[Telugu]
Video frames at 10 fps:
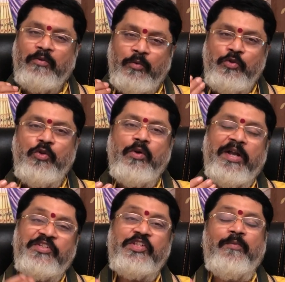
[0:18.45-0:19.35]
కుజుడు
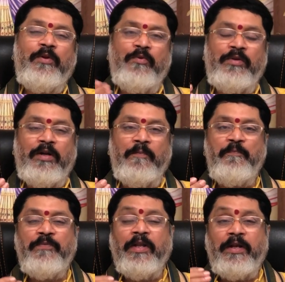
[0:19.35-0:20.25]
అష్టములో ఉన్నాడు
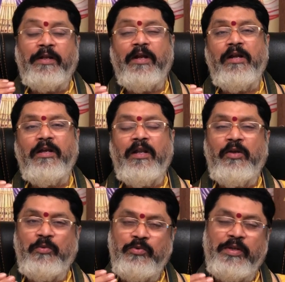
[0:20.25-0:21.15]
కర్కాటకానికి
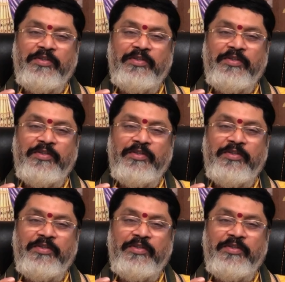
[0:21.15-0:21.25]
కుజుడు